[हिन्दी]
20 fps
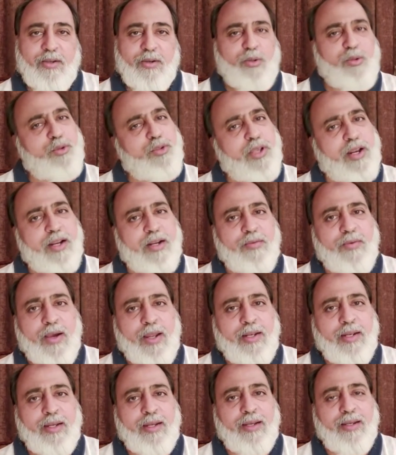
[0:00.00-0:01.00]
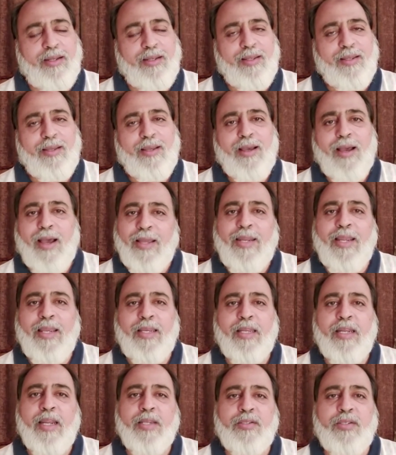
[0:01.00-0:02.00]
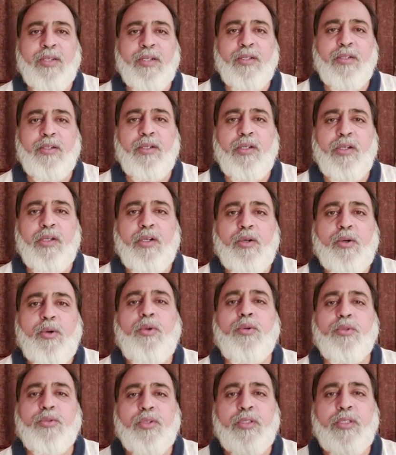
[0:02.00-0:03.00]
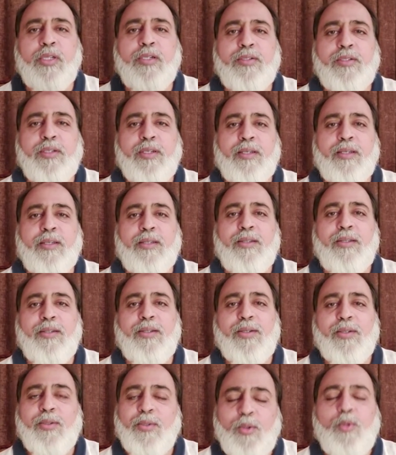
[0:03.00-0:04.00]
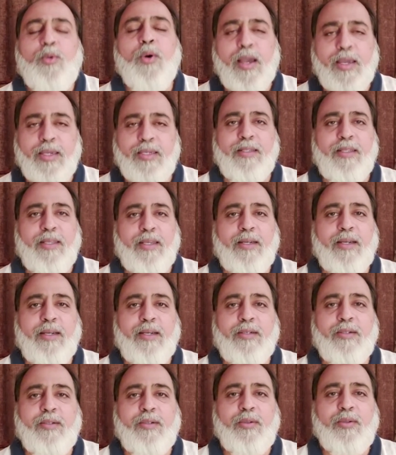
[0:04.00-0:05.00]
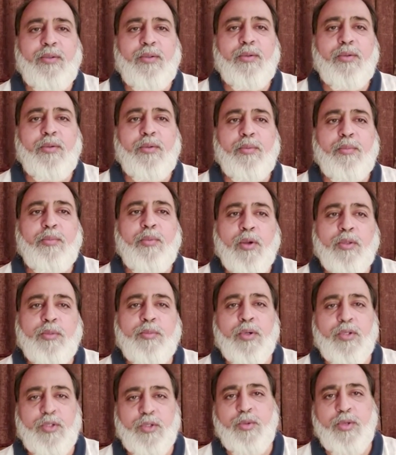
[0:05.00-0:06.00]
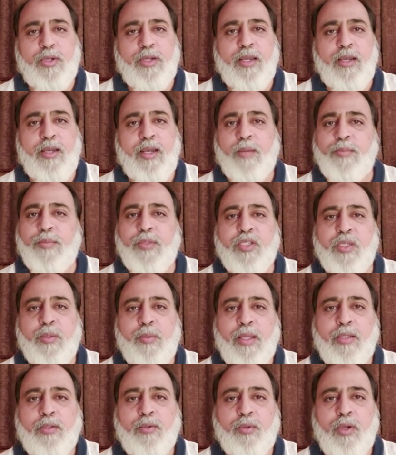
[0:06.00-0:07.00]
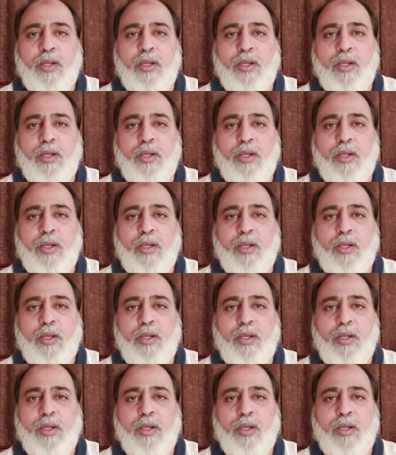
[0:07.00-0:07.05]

गुज़रने वाला हर एक रहजन खुलूस दिल से दुआ ही देगा बहुत बहुत शुक्रिया आपकी समातों